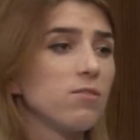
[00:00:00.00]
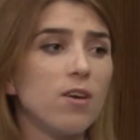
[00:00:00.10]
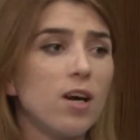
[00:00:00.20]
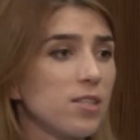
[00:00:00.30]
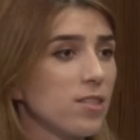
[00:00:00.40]
в
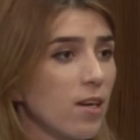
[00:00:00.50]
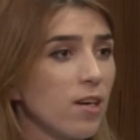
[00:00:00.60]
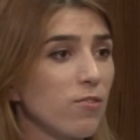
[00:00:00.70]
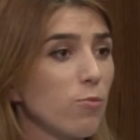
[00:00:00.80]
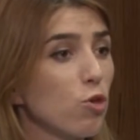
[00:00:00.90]

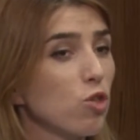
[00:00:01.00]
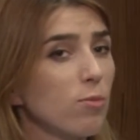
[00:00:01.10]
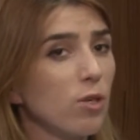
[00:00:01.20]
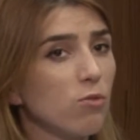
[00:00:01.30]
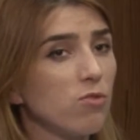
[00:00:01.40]
Астрахань. В прошлом
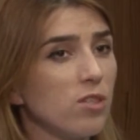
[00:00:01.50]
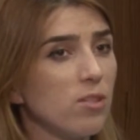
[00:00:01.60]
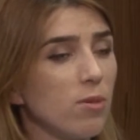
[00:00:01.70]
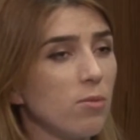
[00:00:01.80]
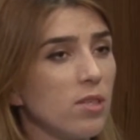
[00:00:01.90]
году, в
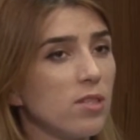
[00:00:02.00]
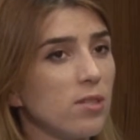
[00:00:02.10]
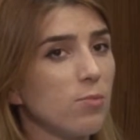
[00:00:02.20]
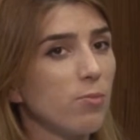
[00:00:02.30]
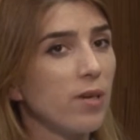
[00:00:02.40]
сентябре
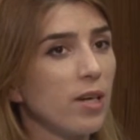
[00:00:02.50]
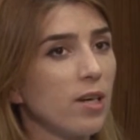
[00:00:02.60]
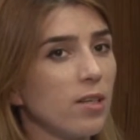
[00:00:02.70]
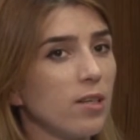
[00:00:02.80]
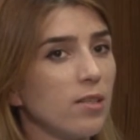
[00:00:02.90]
месяце, мы
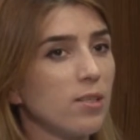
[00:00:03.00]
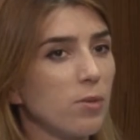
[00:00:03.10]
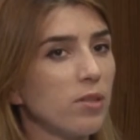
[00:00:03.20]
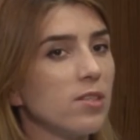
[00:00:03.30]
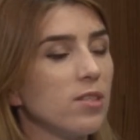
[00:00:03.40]
поехали, нас
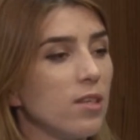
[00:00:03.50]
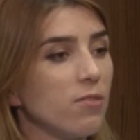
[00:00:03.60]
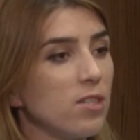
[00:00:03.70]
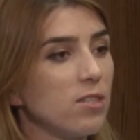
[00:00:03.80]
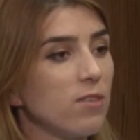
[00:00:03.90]
пригласили на
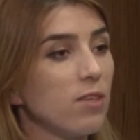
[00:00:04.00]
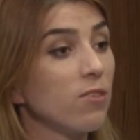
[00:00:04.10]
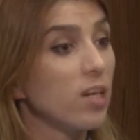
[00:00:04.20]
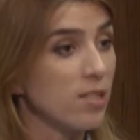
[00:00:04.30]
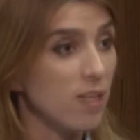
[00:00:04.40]
фестиваль в
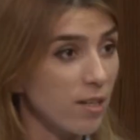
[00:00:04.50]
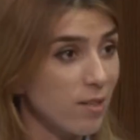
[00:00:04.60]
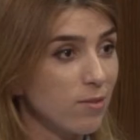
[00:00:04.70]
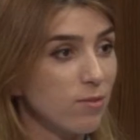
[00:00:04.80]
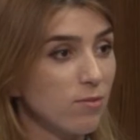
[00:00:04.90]

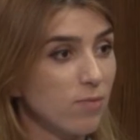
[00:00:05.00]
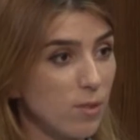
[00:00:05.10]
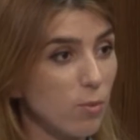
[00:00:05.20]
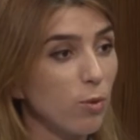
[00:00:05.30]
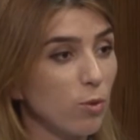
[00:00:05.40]
Казань.
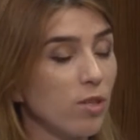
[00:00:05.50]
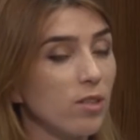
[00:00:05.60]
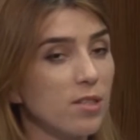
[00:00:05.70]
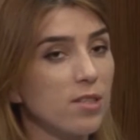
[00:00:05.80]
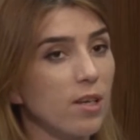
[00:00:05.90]
Республику
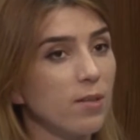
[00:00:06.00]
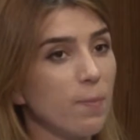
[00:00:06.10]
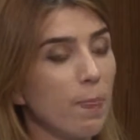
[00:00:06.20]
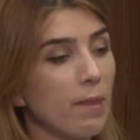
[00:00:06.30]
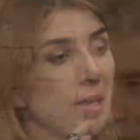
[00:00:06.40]
Татарстан. Молодцы,